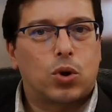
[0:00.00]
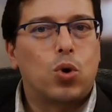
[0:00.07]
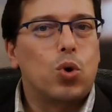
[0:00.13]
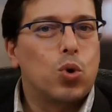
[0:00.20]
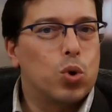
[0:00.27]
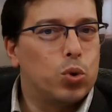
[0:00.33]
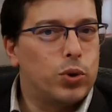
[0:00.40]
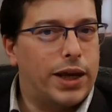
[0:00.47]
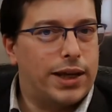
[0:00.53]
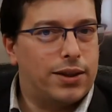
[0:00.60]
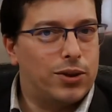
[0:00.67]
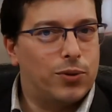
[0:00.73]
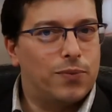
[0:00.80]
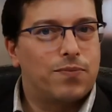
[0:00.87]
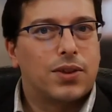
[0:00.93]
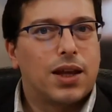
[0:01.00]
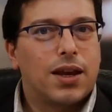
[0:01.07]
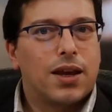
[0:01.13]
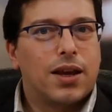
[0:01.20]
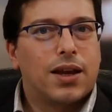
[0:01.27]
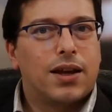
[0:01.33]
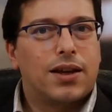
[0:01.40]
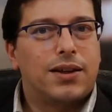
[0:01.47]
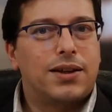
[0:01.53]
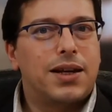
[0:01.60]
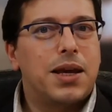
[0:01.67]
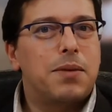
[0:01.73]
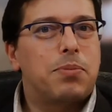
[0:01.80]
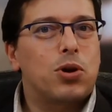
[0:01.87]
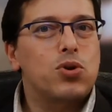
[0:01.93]
Concludendo,
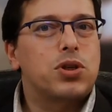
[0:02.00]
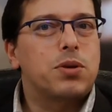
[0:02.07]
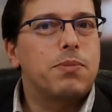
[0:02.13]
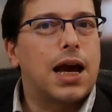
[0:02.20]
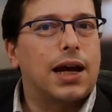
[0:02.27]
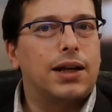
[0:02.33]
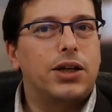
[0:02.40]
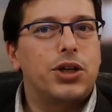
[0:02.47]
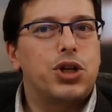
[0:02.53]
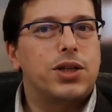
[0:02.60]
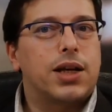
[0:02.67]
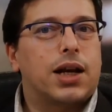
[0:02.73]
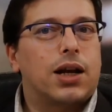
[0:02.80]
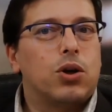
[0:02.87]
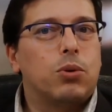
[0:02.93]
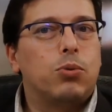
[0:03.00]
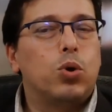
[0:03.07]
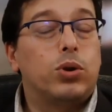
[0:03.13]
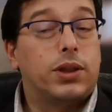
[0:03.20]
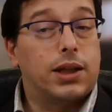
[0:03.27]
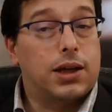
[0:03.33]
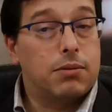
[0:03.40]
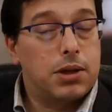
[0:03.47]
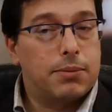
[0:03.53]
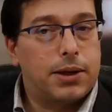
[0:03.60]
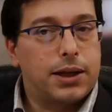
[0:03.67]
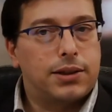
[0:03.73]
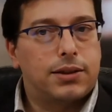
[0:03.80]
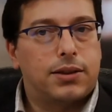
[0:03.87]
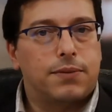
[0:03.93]
nei prossimi anni ci saranno molti
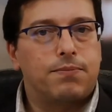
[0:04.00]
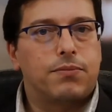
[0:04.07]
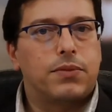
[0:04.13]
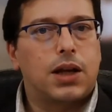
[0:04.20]
cambiamenti.